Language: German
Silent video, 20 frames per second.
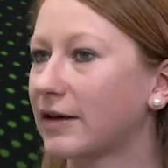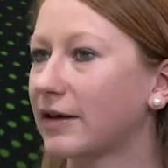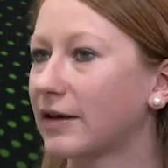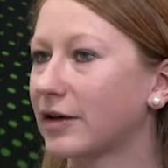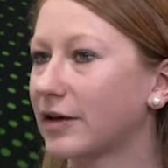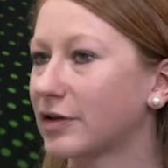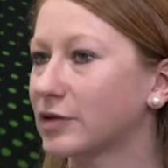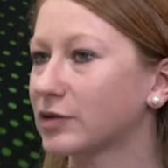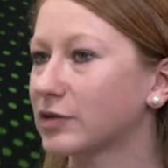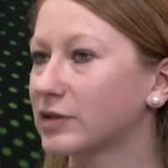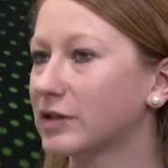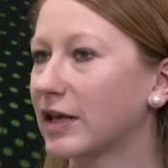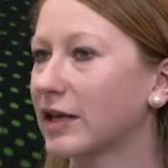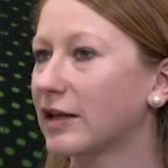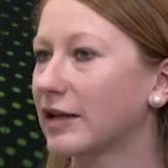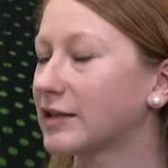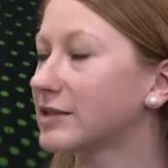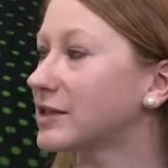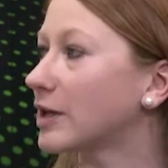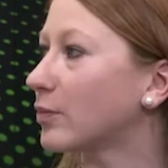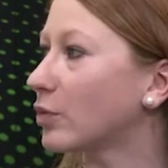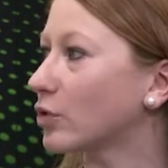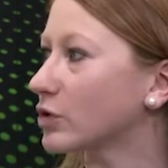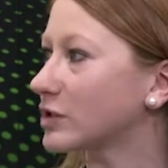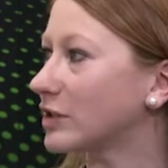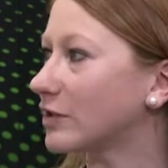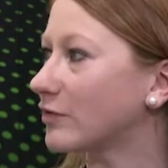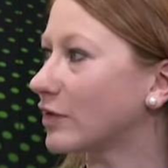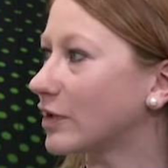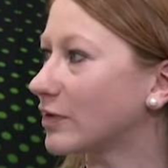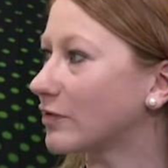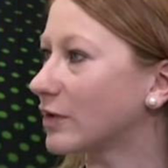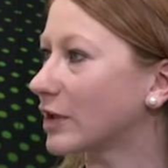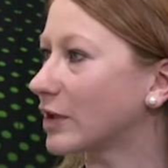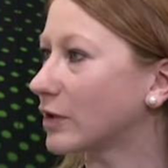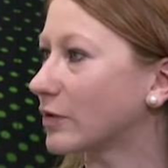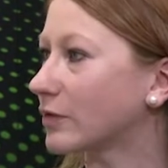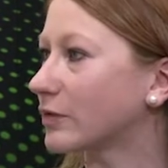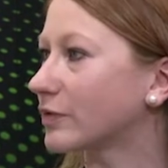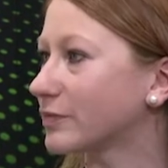also sehr, eine sehr positive
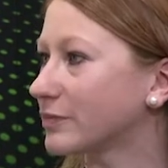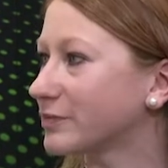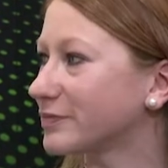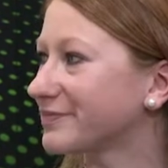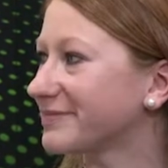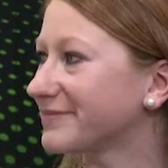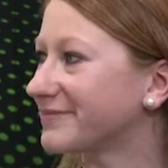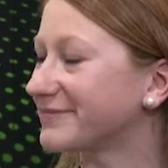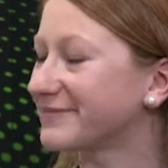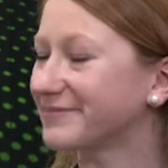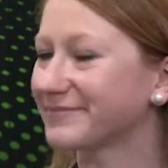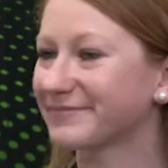Entwicklung. Hm.